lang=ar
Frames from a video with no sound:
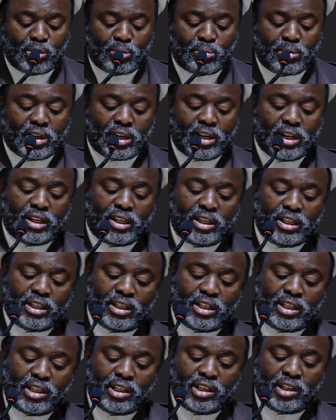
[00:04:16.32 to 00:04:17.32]

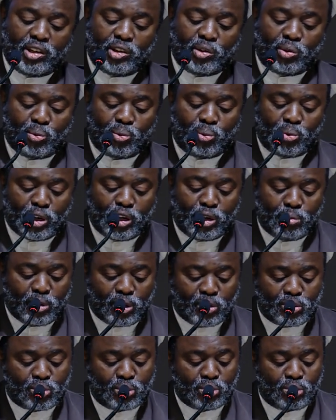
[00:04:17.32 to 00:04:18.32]
ومعانيه
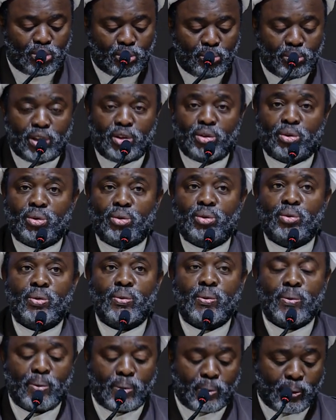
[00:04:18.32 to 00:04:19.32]
والمقصود منه
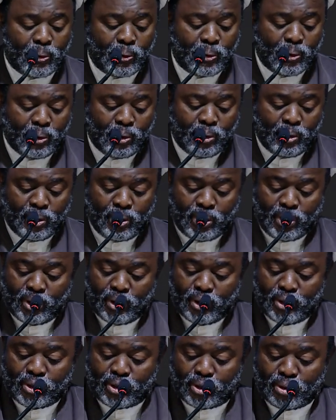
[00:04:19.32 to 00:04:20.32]

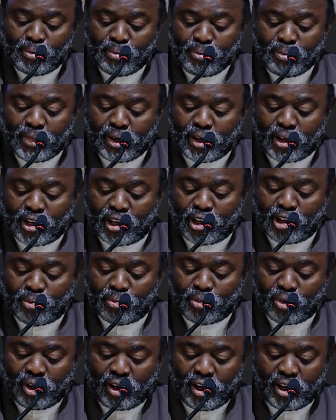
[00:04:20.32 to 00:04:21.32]
ثم
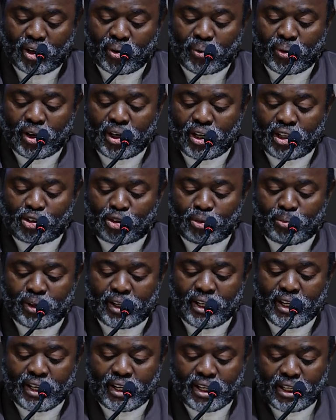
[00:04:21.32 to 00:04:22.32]
محاولة
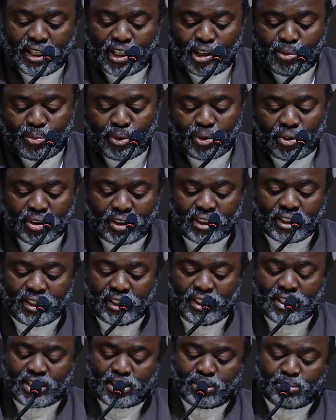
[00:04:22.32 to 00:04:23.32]
بيان البعد
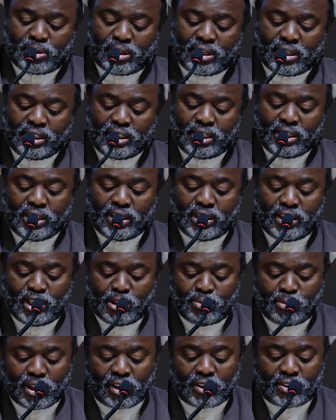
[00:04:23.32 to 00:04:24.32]
الاجتماعي
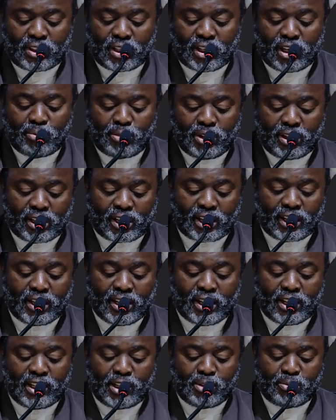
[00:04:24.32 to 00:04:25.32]
للمقطع من
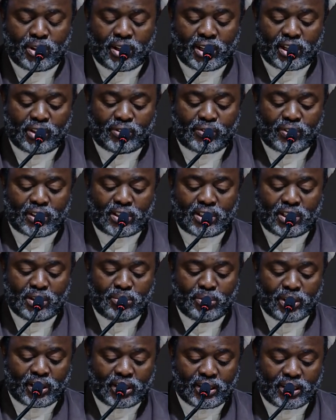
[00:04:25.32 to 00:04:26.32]
خلال معرفة
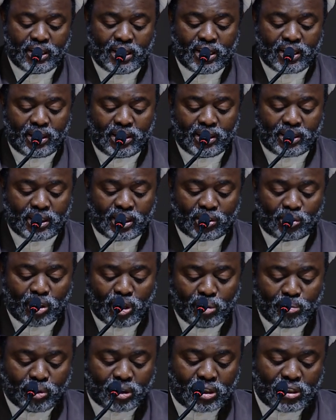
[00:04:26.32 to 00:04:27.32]
مقدار
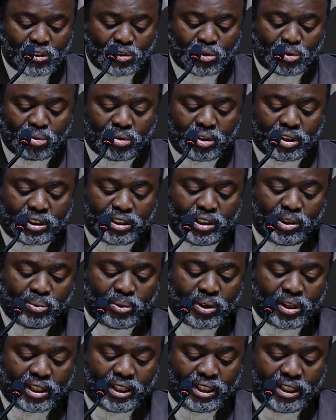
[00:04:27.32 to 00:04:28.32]
تطابق الصورة
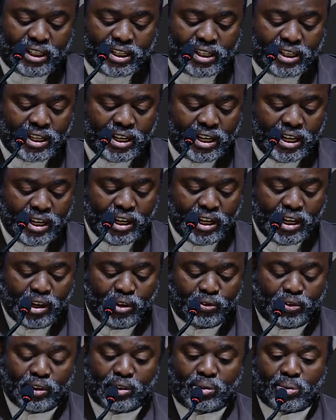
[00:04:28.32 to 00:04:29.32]
الواردة
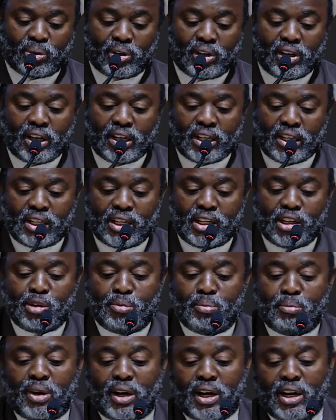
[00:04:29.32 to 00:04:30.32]
في الدعاء
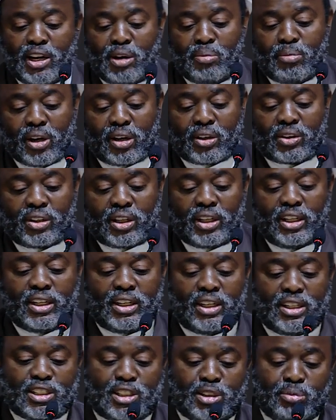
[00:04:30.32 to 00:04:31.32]
مع المقطع
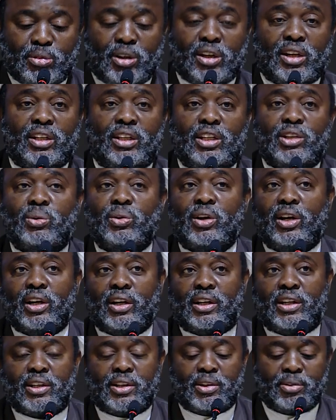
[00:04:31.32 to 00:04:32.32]
الاجتماعي
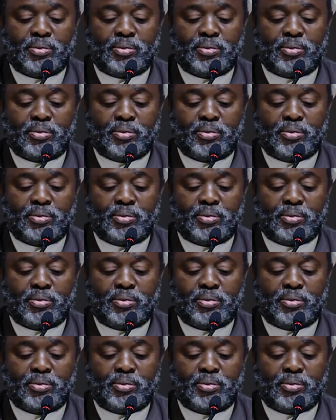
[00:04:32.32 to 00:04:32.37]
هناك